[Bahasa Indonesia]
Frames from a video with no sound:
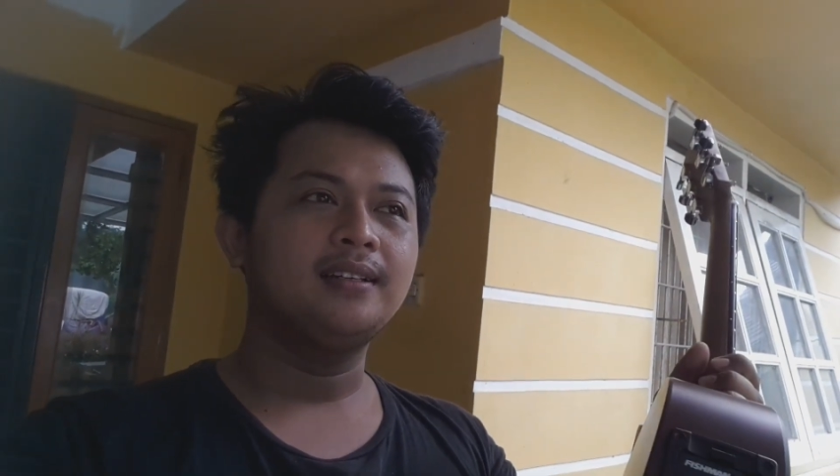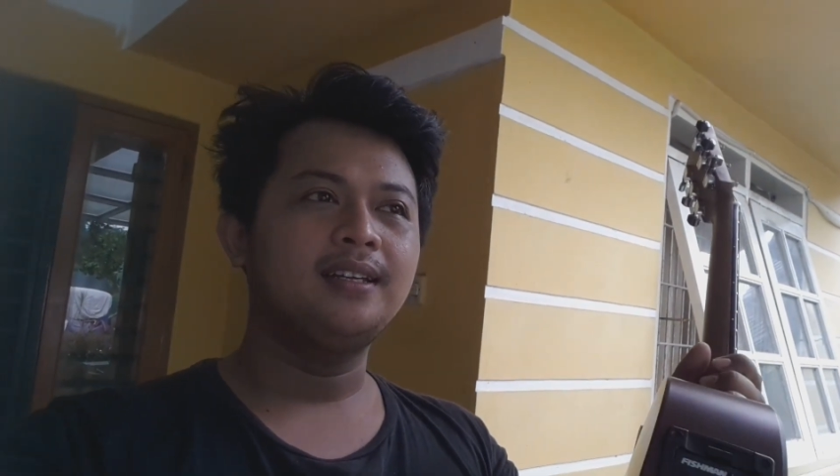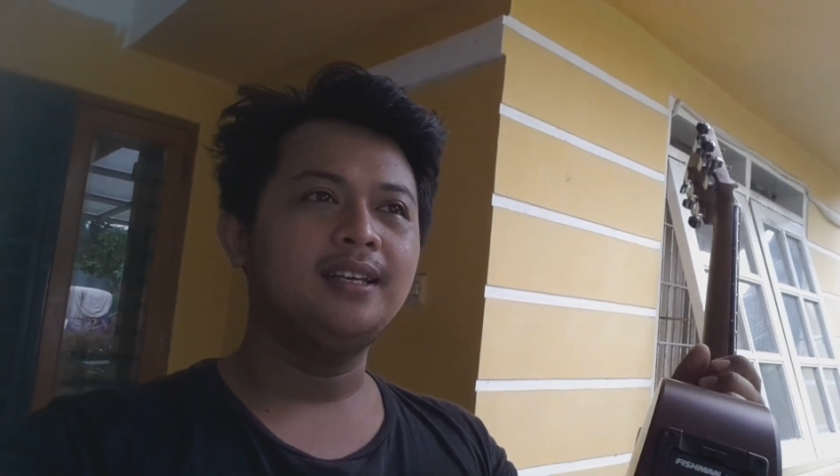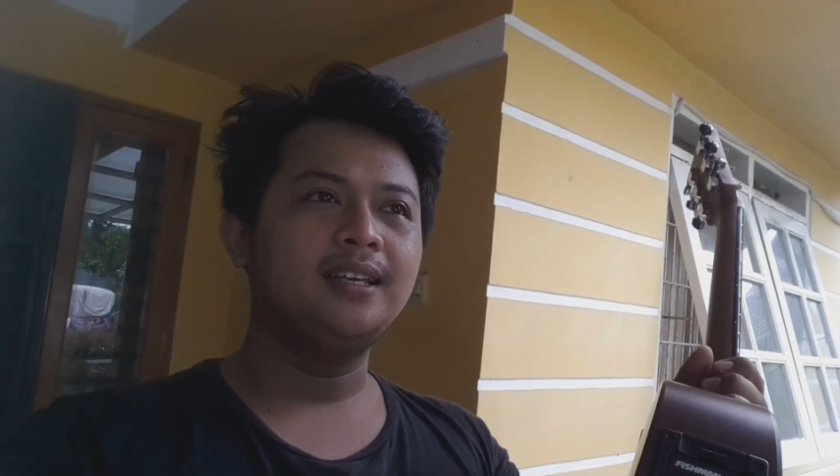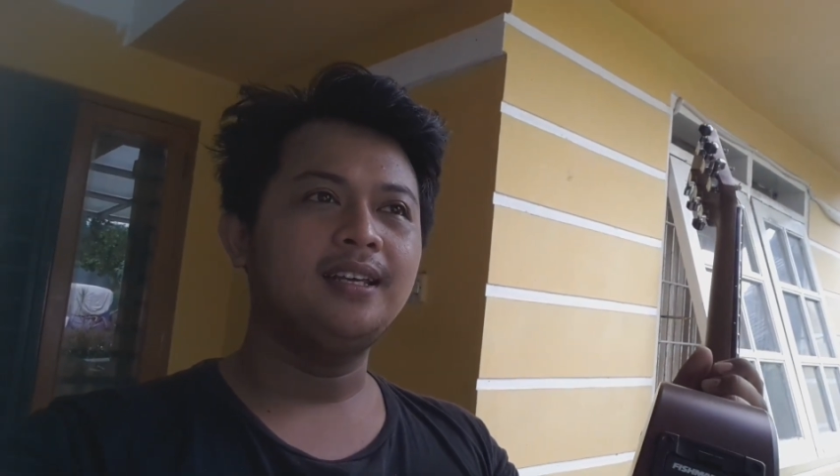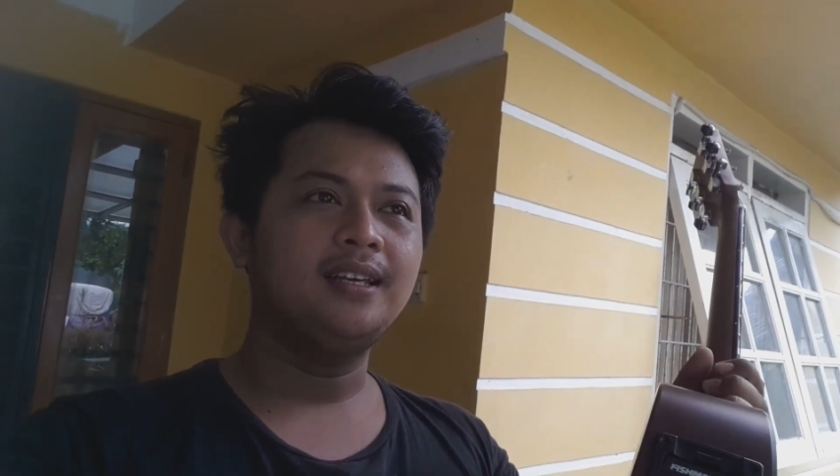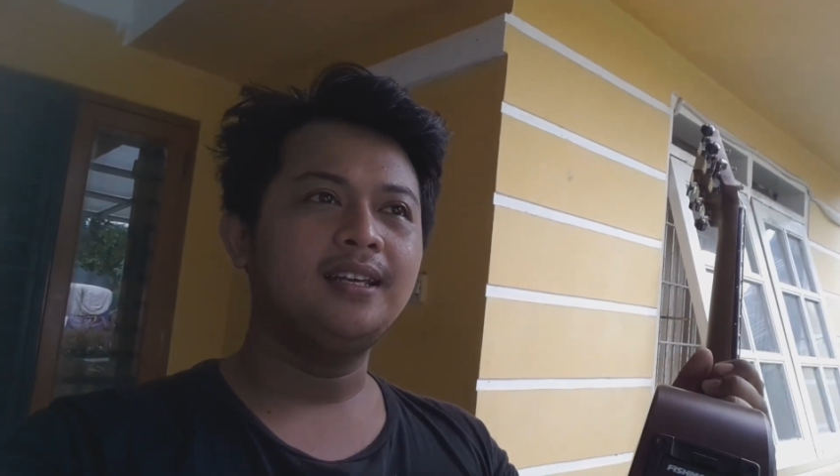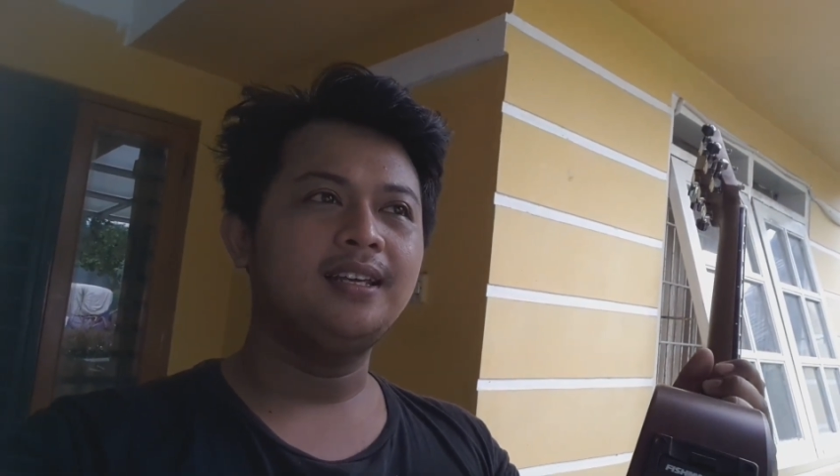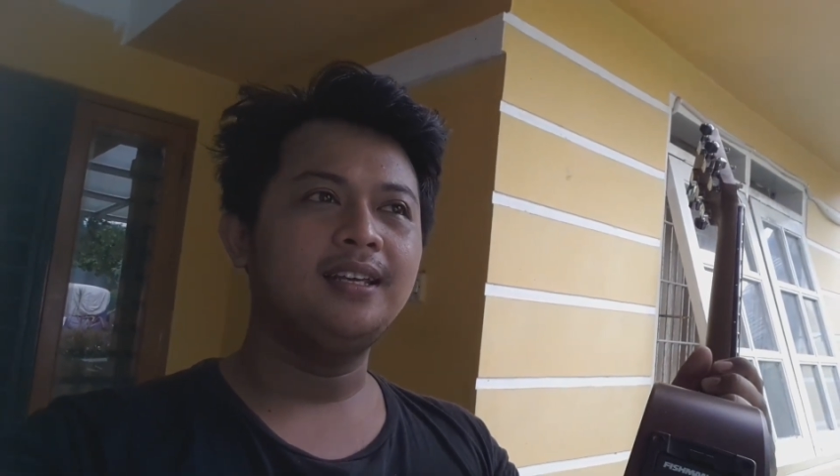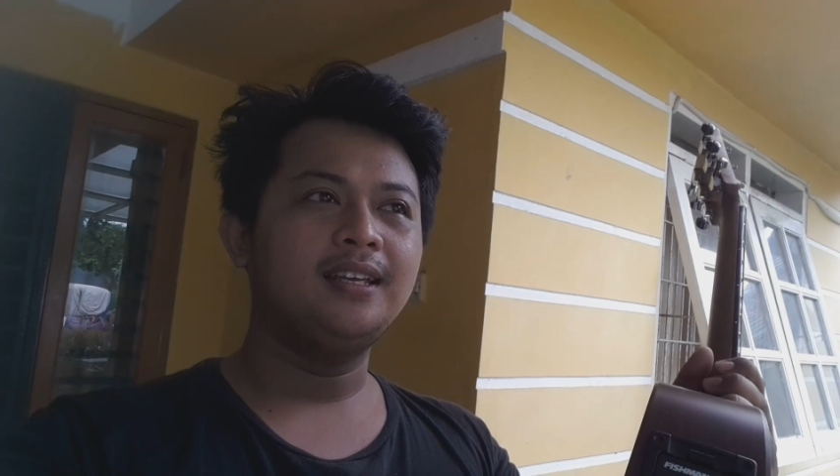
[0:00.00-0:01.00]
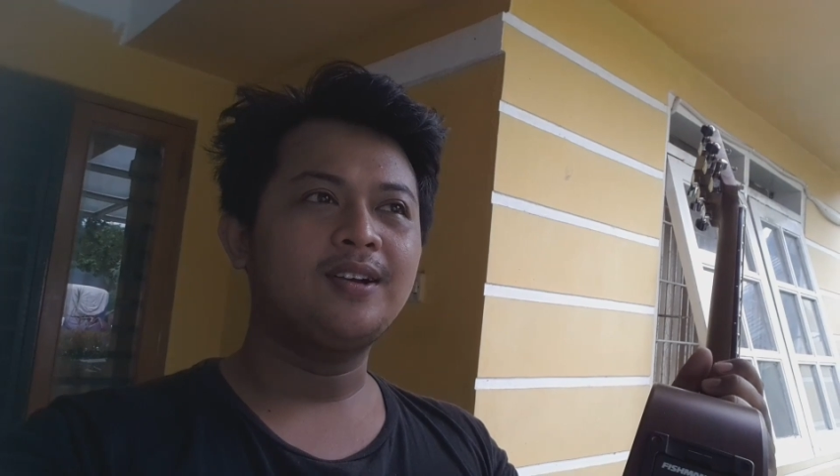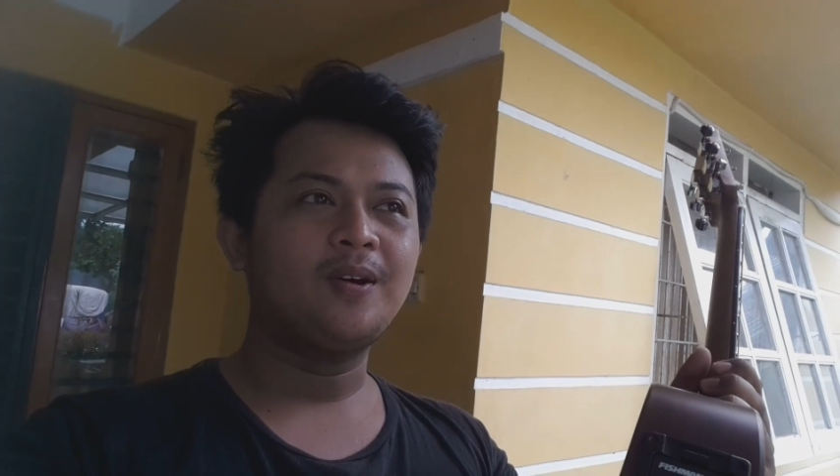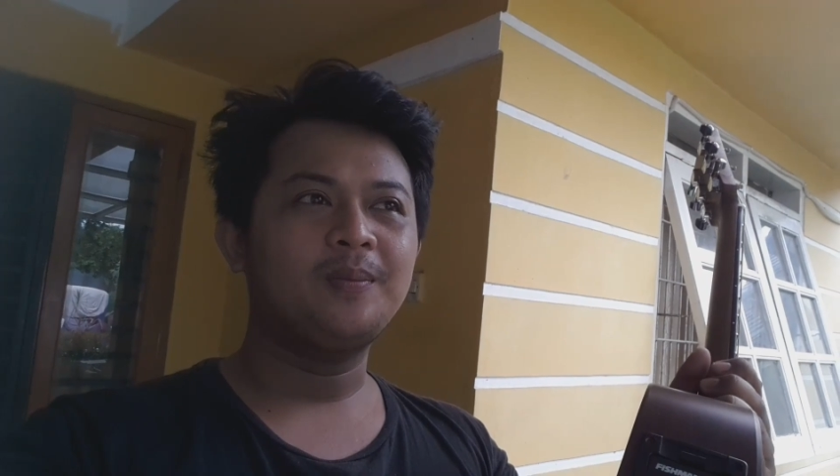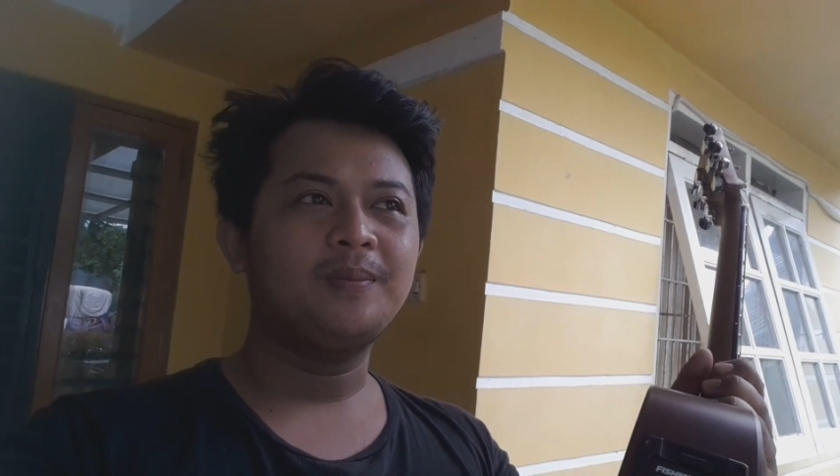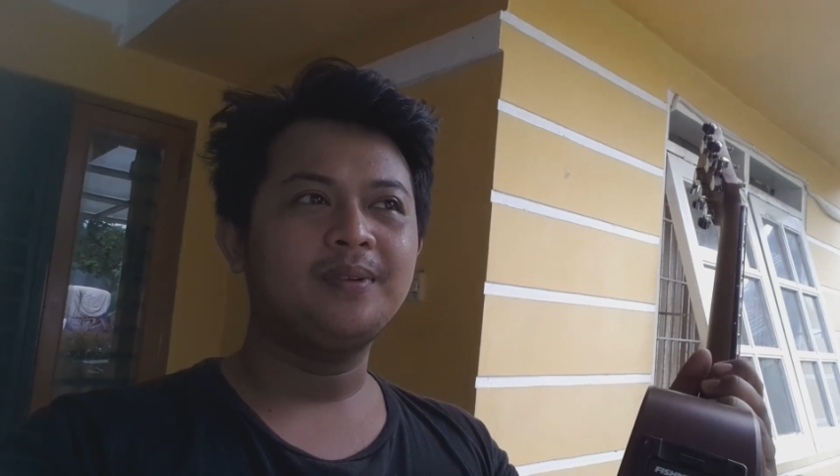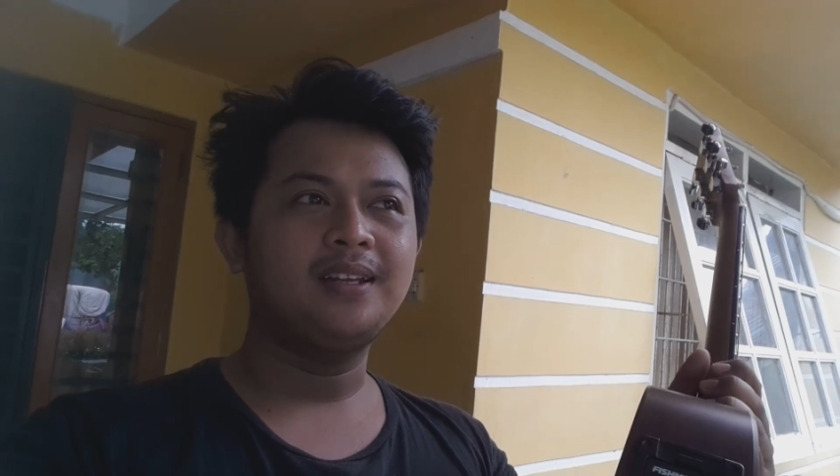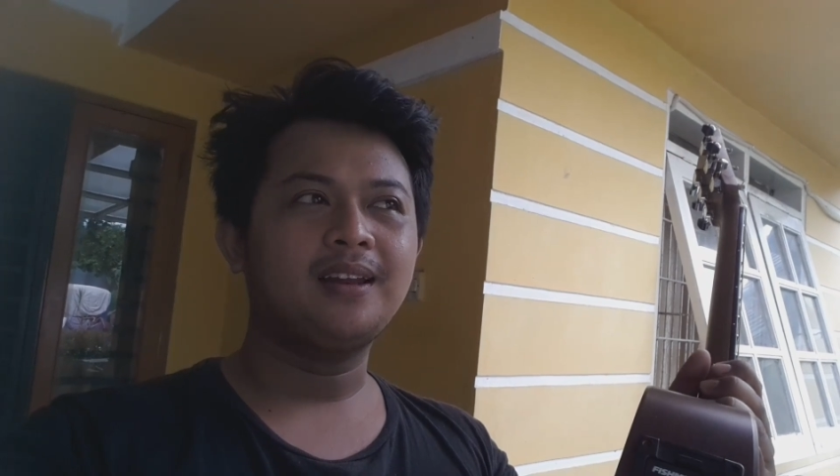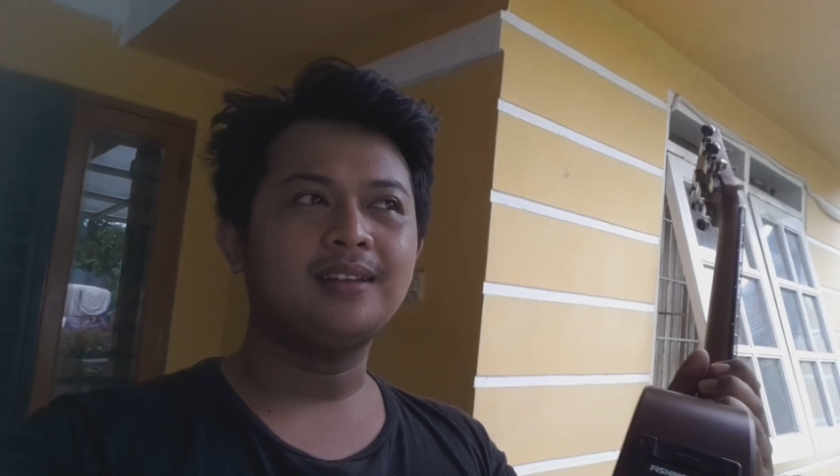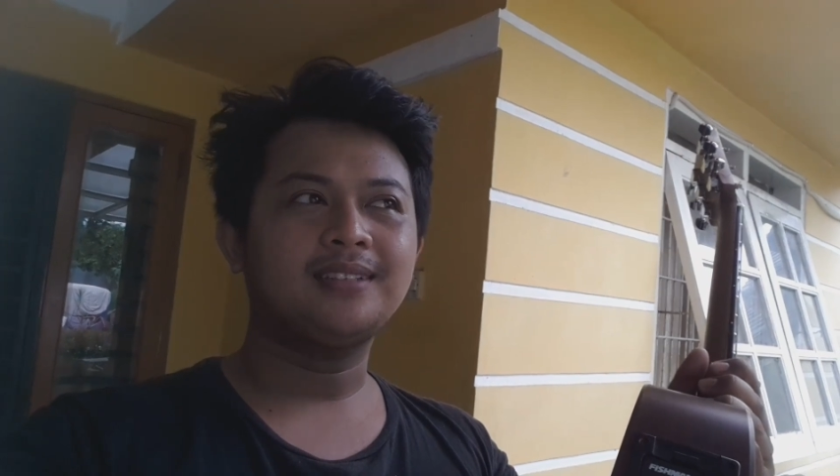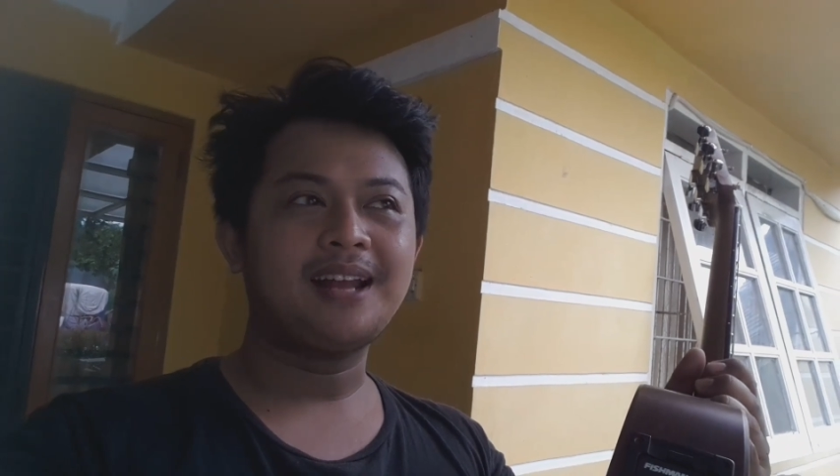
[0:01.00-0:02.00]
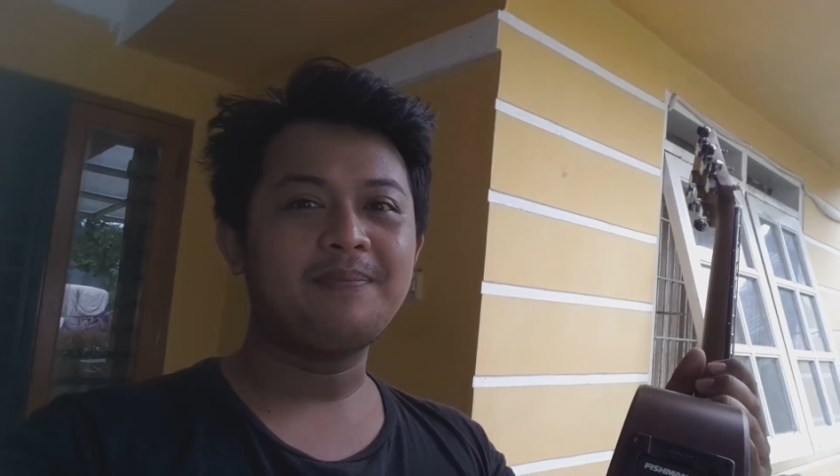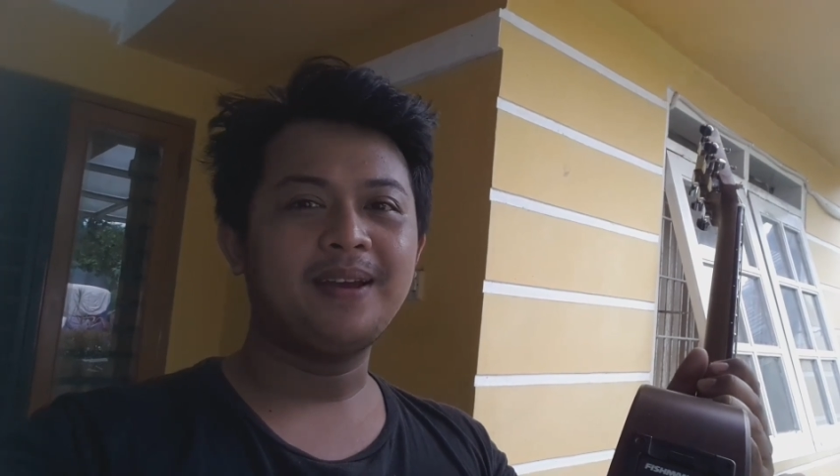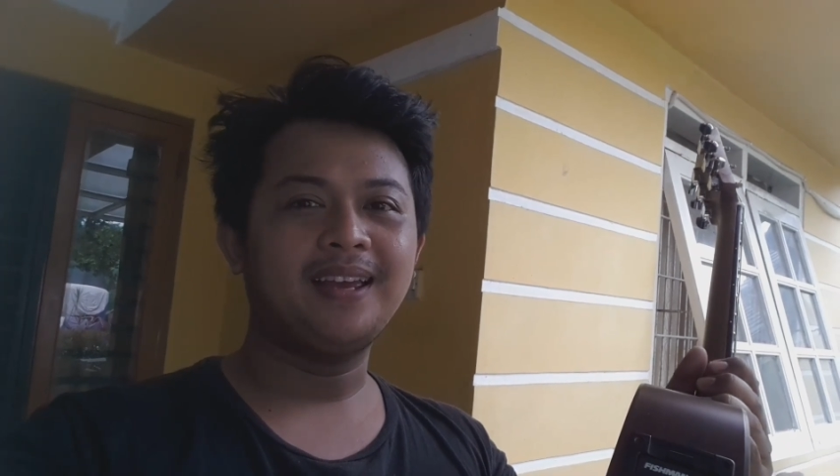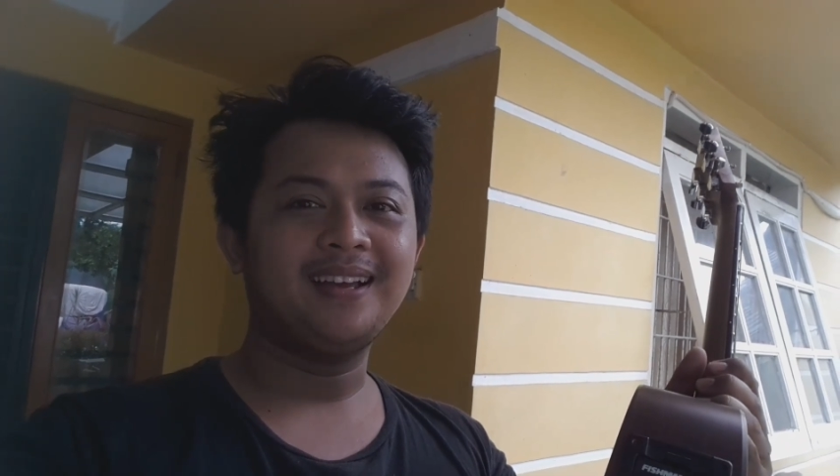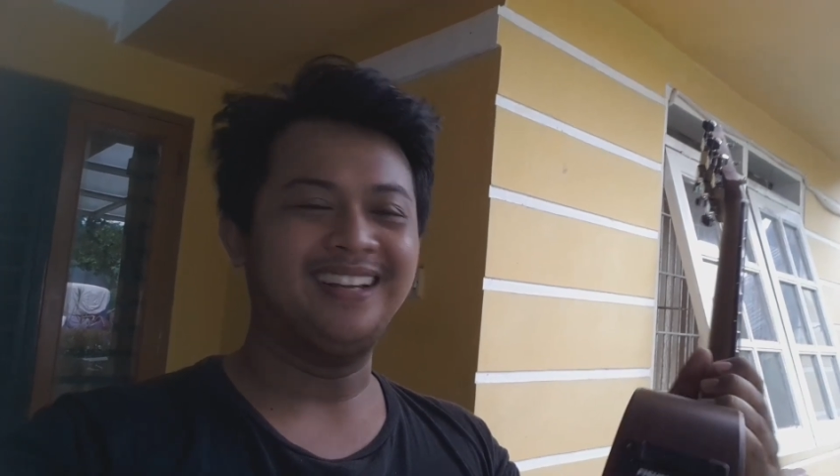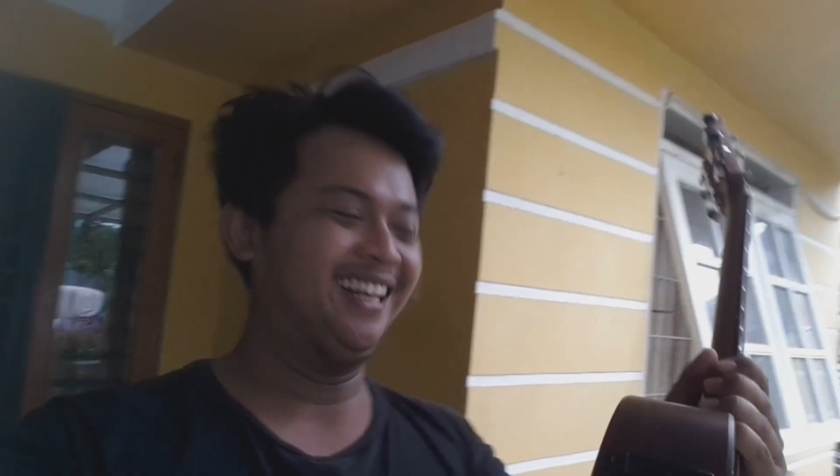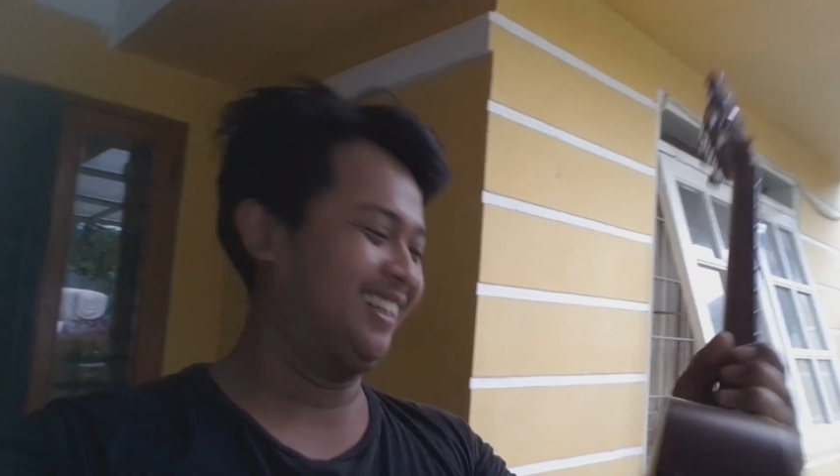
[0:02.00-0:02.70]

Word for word: di kom di klaster apa ya?